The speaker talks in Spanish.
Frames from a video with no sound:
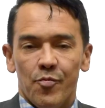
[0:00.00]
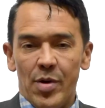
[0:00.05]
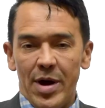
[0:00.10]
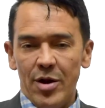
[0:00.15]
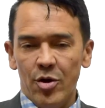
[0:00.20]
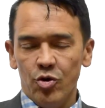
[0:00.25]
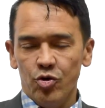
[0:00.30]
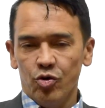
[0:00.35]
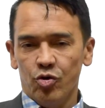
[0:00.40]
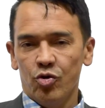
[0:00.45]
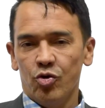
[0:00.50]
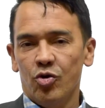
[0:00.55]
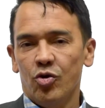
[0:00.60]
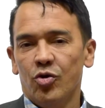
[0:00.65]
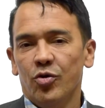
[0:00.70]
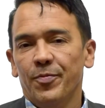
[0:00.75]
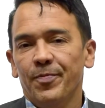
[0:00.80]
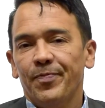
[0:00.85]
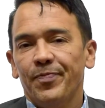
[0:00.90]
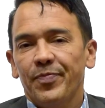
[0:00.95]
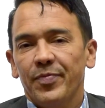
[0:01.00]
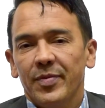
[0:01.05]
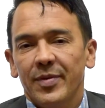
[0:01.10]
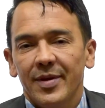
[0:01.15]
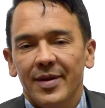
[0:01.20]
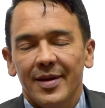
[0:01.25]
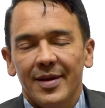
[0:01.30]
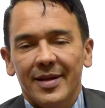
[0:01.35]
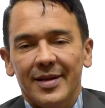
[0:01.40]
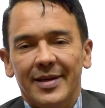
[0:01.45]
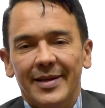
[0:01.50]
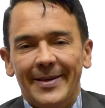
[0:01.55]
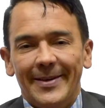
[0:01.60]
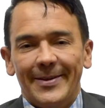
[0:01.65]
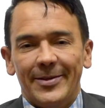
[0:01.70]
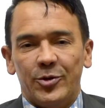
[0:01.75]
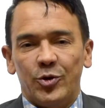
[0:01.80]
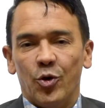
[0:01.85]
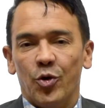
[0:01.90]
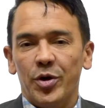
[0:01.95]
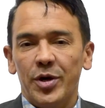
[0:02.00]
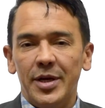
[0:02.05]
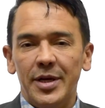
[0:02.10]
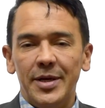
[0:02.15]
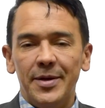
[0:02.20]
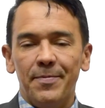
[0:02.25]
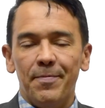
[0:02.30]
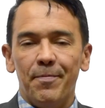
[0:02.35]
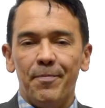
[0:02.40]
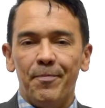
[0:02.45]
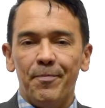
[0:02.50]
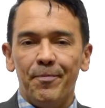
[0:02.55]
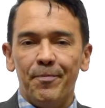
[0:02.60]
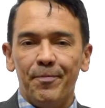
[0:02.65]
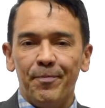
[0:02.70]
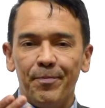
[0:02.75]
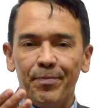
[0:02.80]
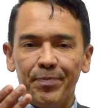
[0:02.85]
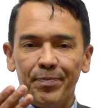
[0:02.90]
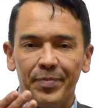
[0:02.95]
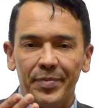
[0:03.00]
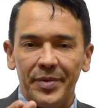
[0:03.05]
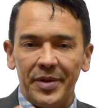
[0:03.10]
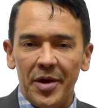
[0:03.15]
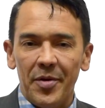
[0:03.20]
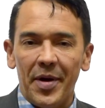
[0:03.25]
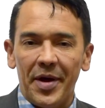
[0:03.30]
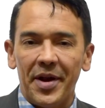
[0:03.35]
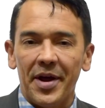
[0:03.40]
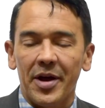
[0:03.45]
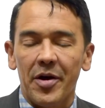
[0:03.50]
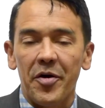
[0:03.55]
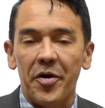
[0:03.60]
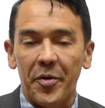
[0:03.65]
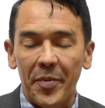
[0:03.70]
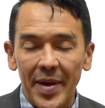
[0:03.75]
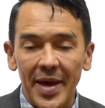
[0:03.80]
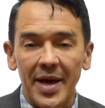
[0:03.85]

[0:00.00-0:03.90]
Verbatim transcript: Bueno, yo soy de Barranca